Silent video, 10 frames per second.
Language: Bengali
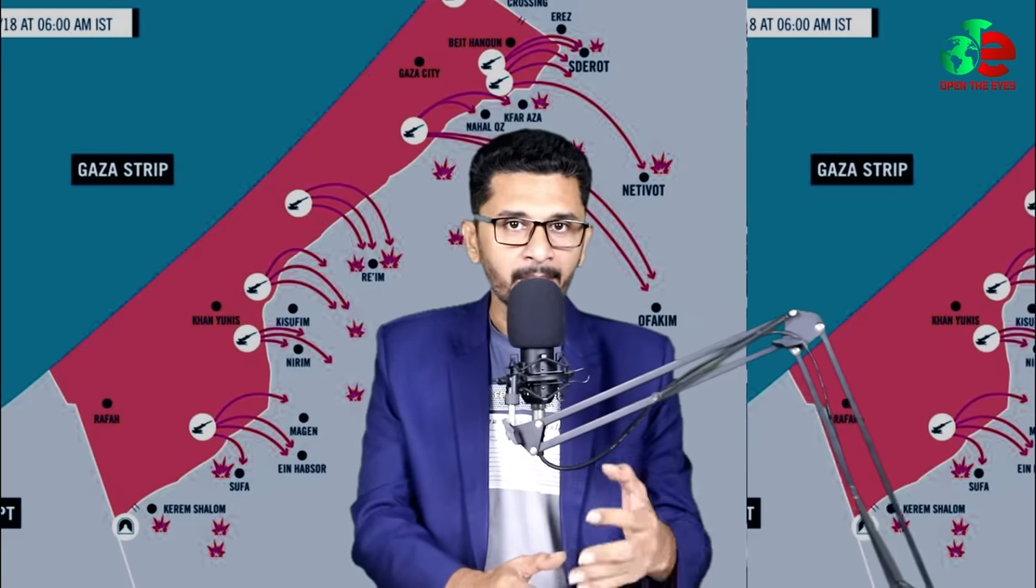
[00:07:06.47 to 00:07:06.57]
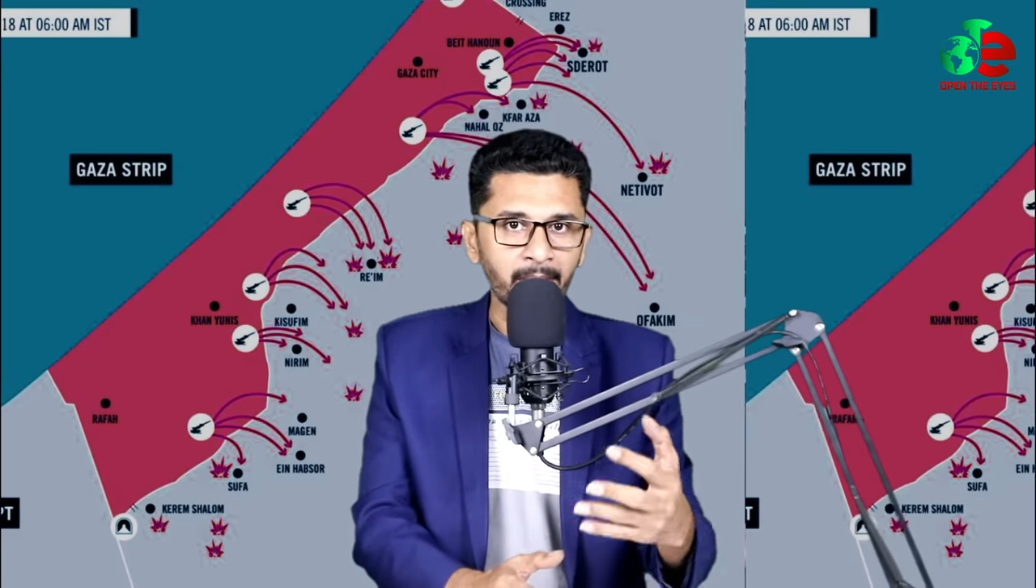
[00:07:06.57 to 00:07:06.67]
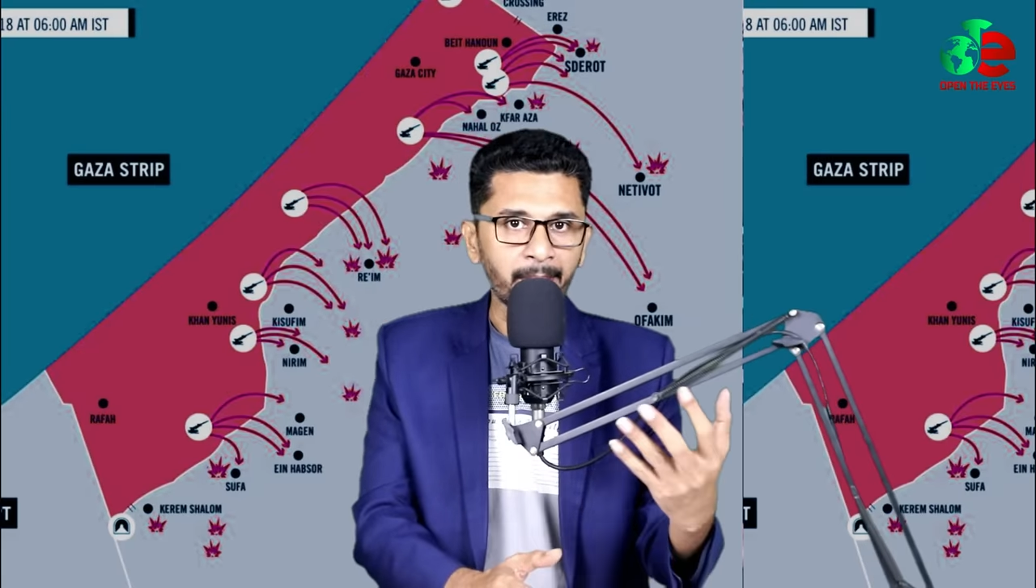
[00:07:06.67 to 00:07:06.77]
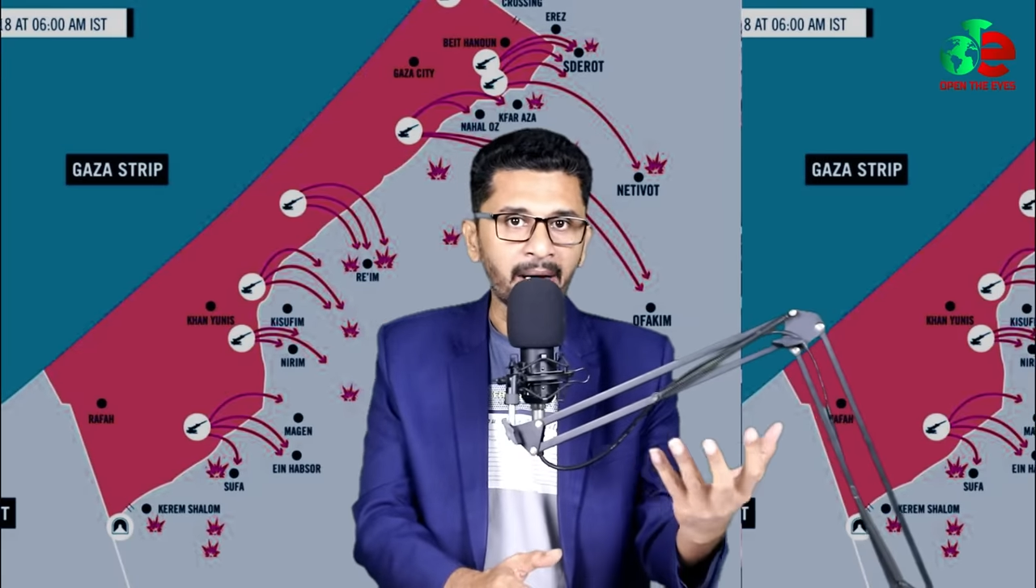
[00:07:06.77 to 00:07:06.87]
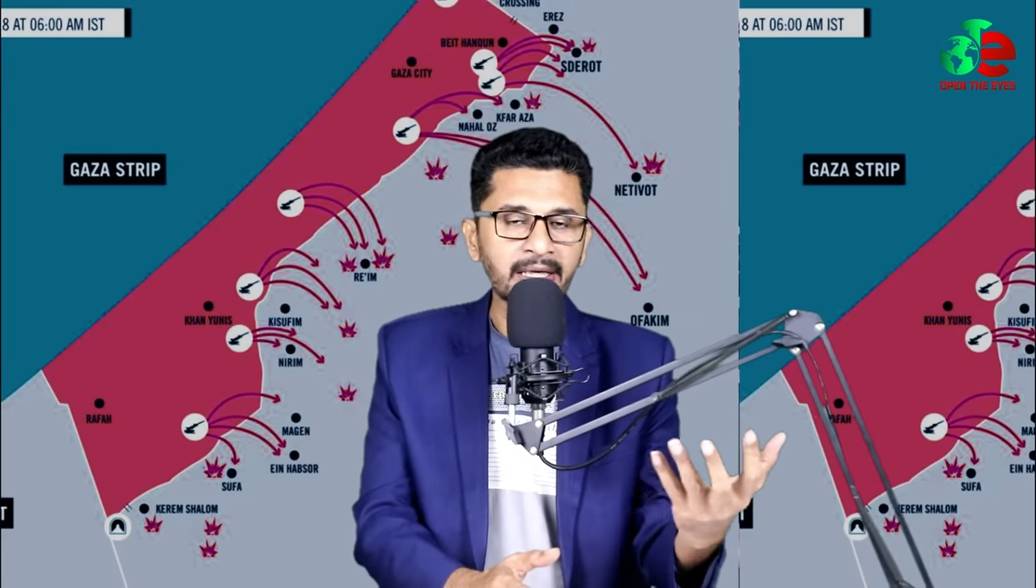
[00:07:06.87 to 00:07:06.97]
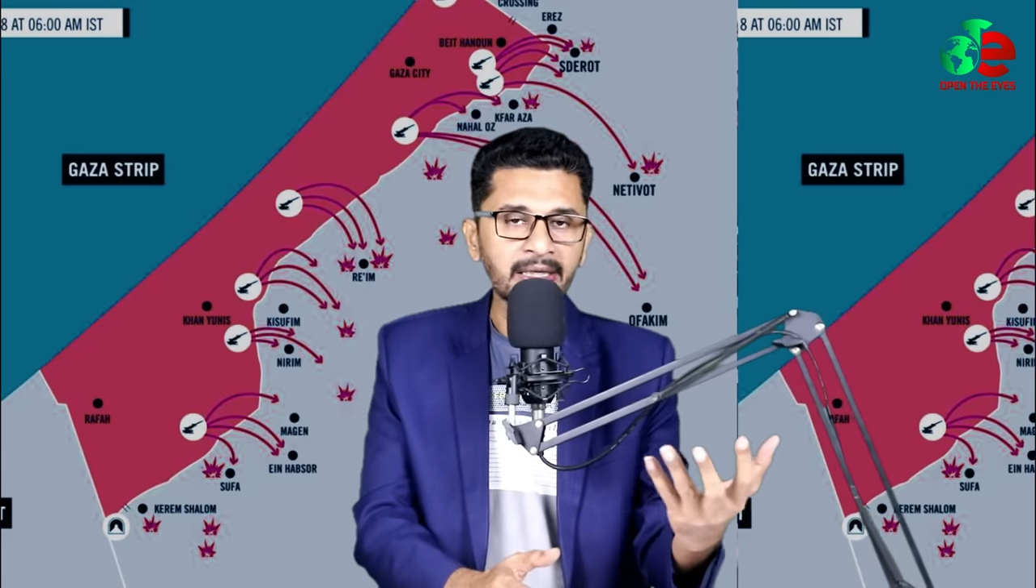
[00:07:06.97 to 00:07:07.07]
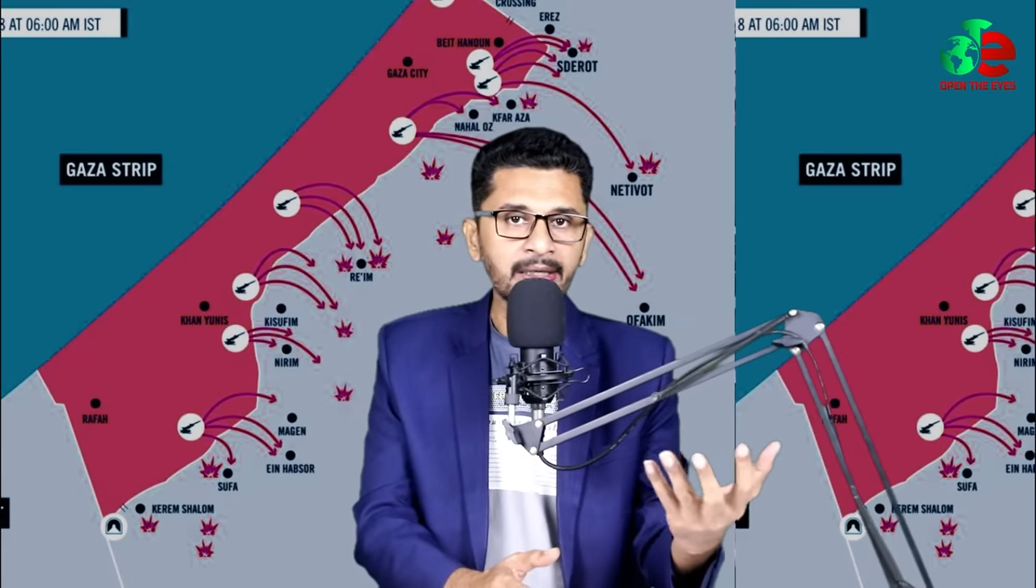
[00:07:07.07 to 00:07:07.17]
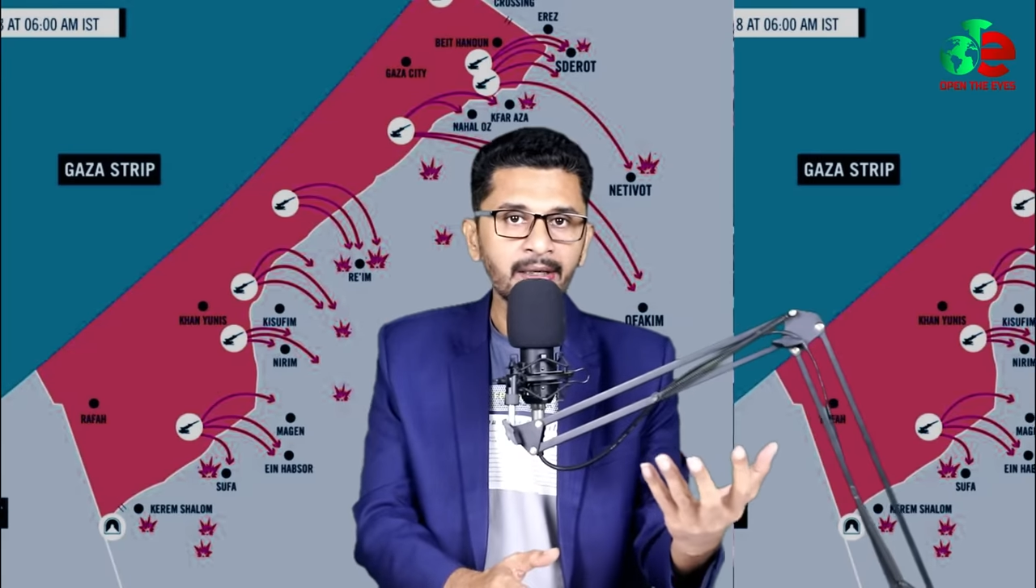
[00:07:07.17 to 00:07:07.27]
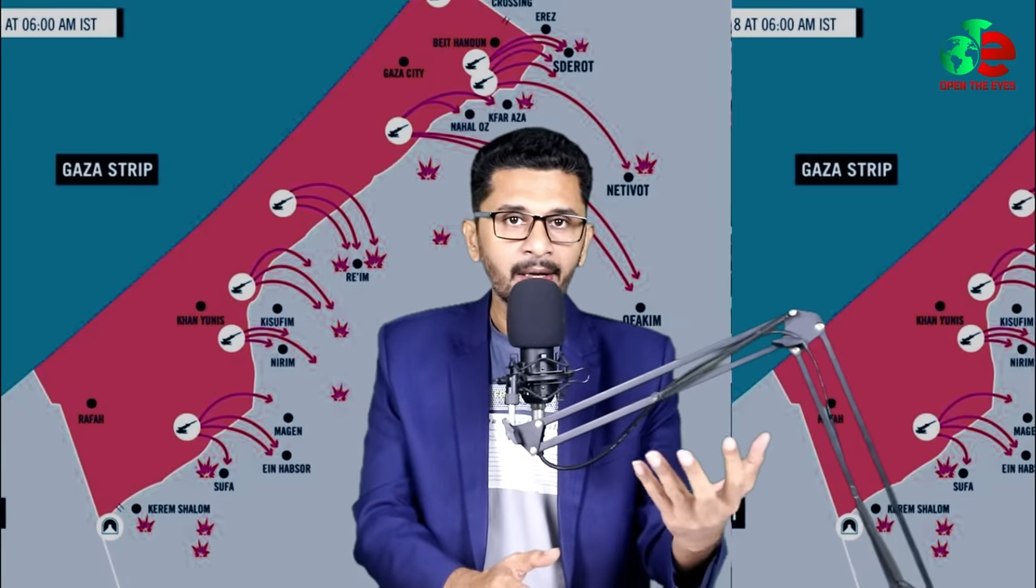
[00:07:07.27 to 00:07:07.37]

বা বাকি